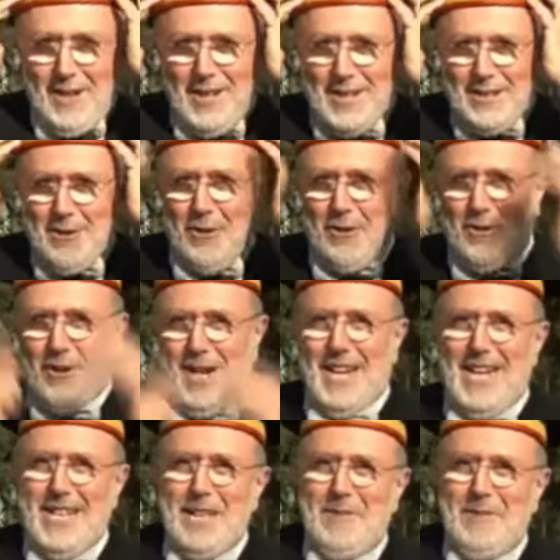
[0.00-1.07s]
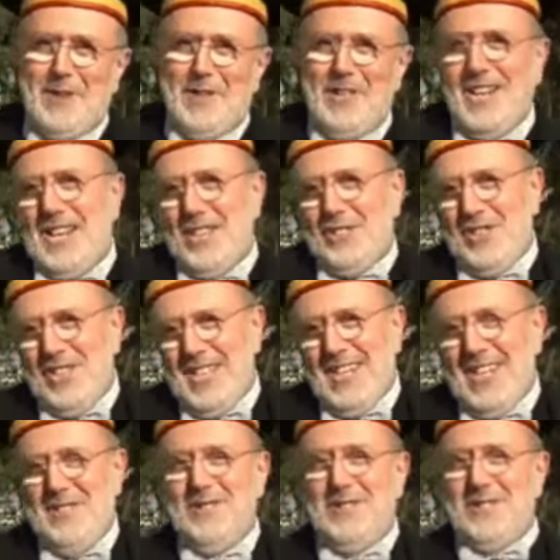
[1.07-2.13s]
il tocco accademico della
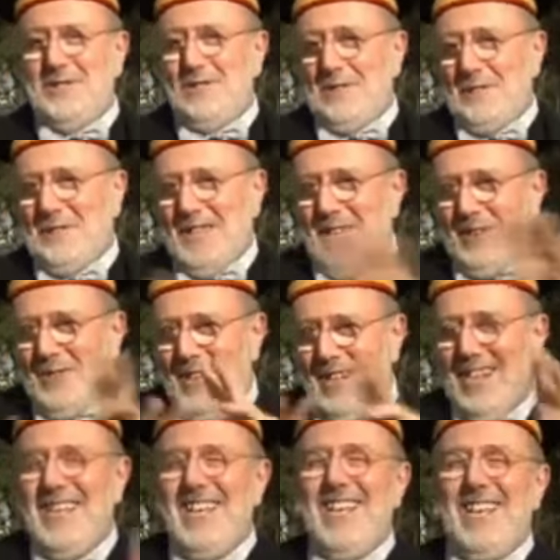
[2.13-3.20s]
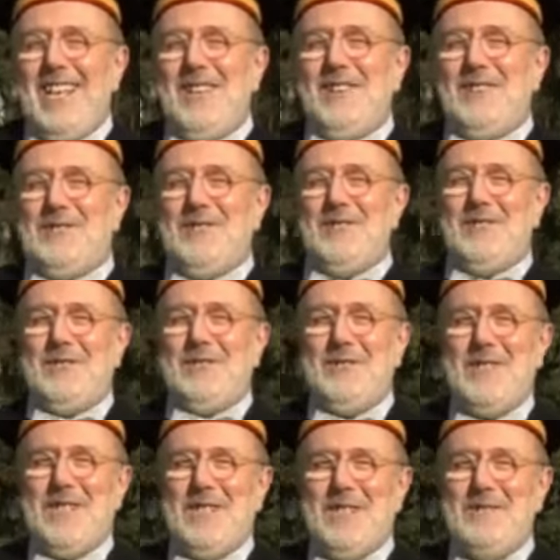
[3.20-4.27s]
Gennarino II perché qui il, il discorso si
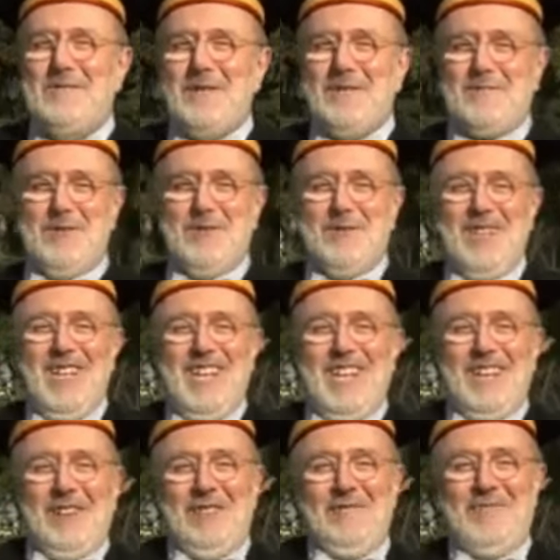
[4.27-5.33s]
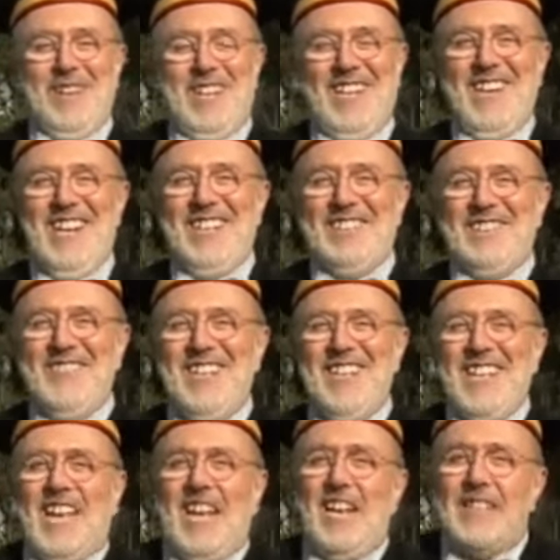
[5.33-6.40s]
fa sempre più complicato.
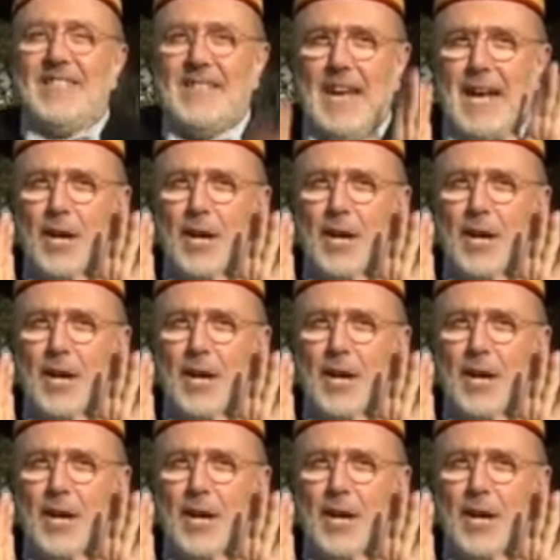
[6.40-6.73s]
Chi le sta